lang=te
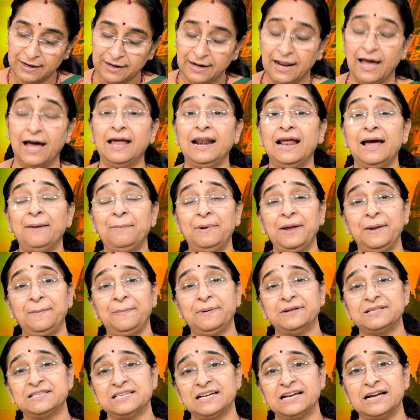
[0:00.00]

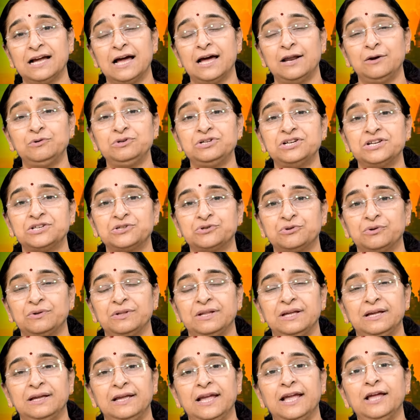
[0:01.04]
నానాభీభత్సంగానూ
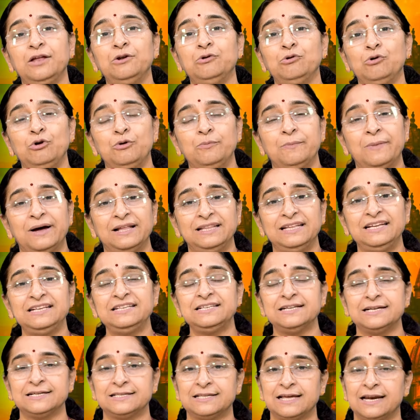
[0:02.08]
చేస్తుంది ఏనుగులు
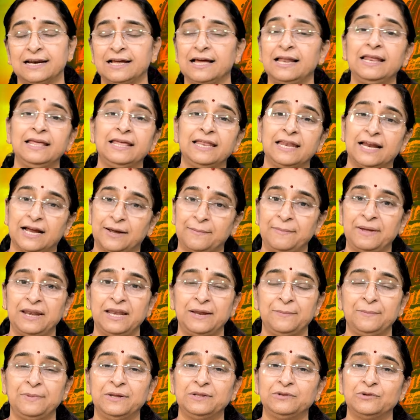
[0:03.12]
మదించేసరికల్లా ఈ రకమైన
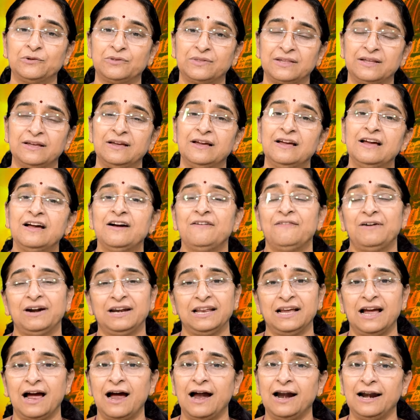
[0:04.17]
ఇబ్బంది వస్తుంది
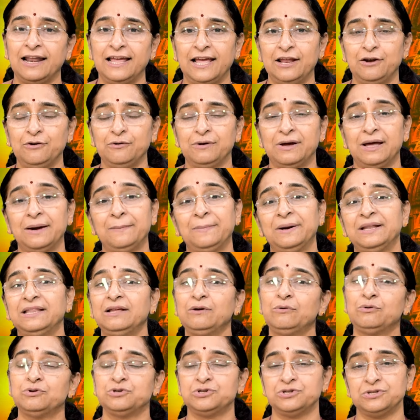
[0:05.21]
వాటికి ఆడ ఏనుగు కనపడితే
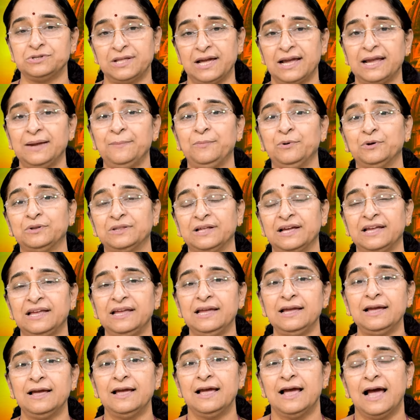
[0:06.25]
కొంచెం తగ్గిపోతాయి
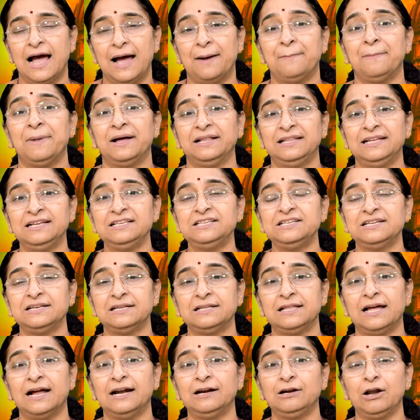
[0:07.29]
ఆ మదించిన
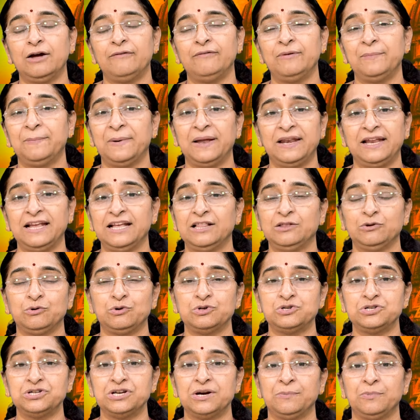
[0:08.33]
దాంట్లో అవి
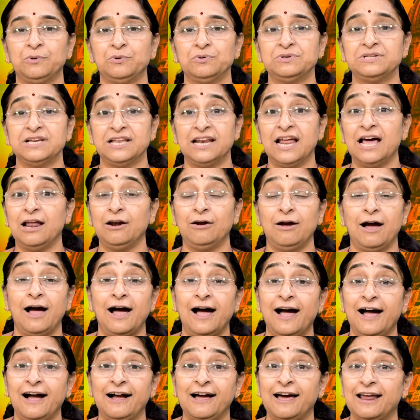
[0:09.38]
పరిగెత్తుకొచ్చినప్పుడు జనాలు
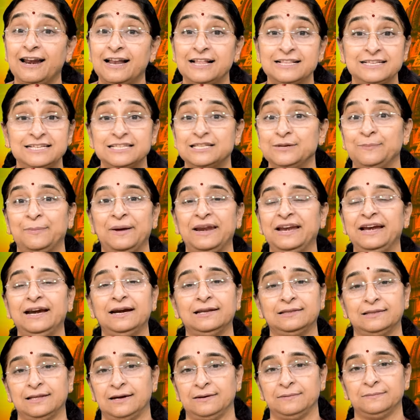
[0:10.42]
హాహాకారాలు చేసి
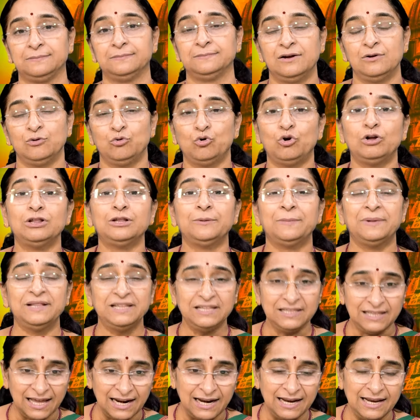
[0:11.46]
పరిగెడతారు
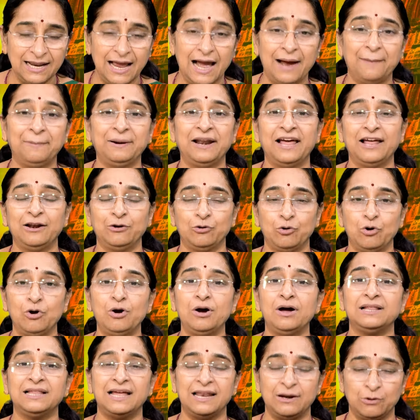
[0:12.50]
కొంతమంది దాన్ని ఆపడానికో
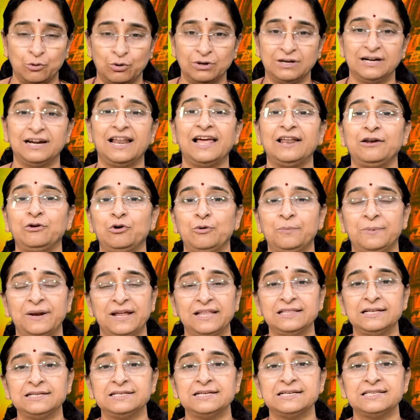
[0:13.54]
దాన్ని కొట్టడానికో
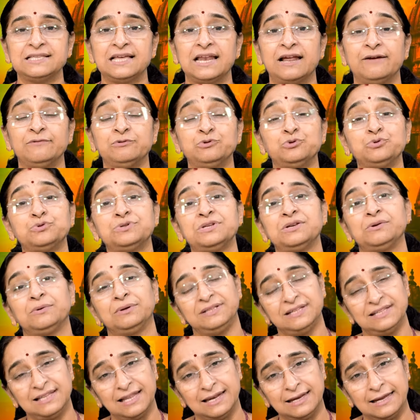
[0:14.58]
ప్రయత్నం చేస్తారు అవి చూసిన
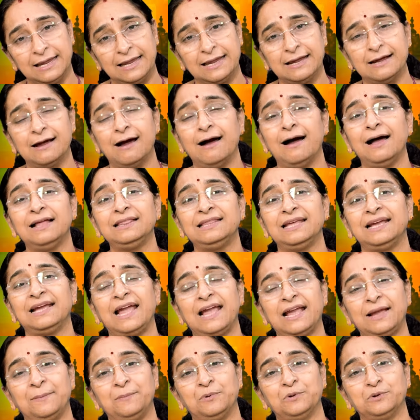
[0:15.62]
కొద్దీ దానికి ఇంకా
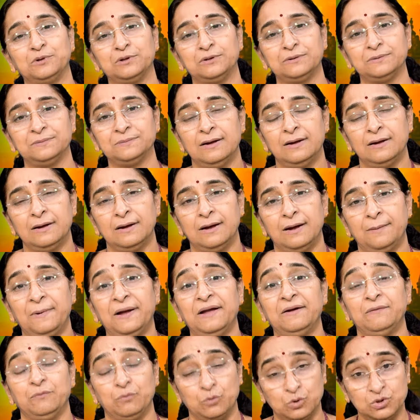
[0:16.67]
తిక్కెక్కిపోతుంది
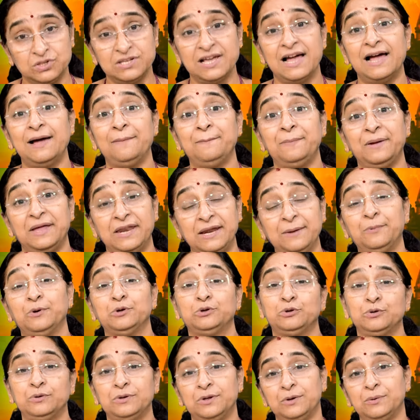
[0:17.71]
అబ్బాయి ఉత్సాహం
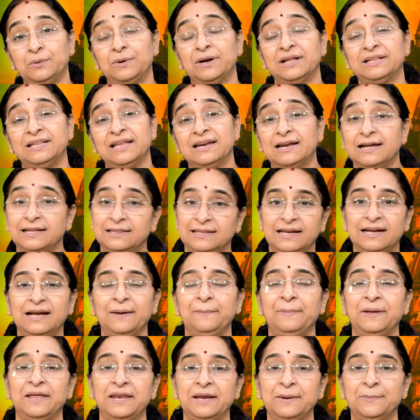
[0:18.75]
పెరిగిపోతుంది కూడా దానికి ఆ తిక్క
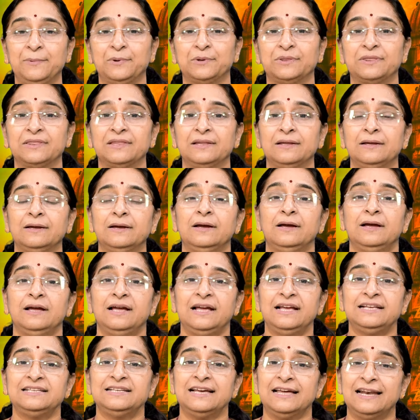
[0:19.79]
పెరిగిపోతుంది
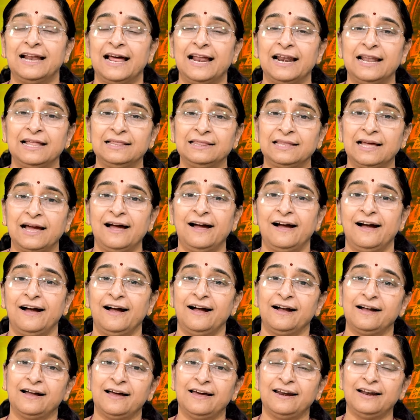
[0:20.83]
ఈ జనాలంతా
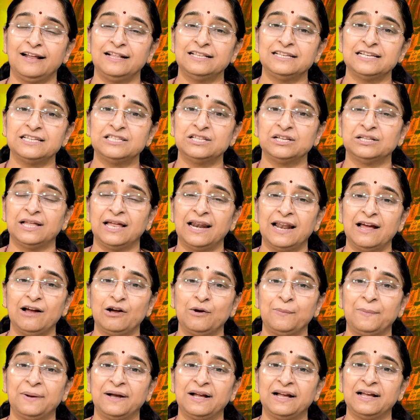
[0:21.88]
హాహాకారాలు చేసి
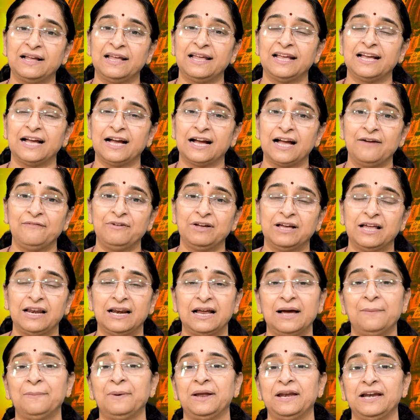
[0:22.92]
తలాకు పక్కకి
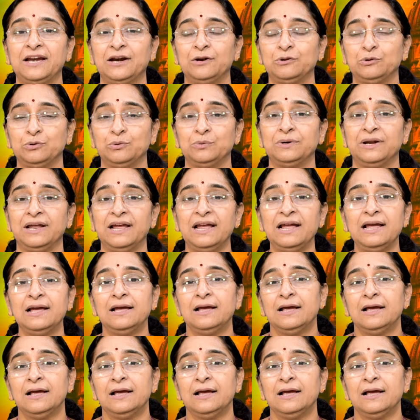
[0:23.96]
కకావికలుగా పరిగెడుతూ ఉంటే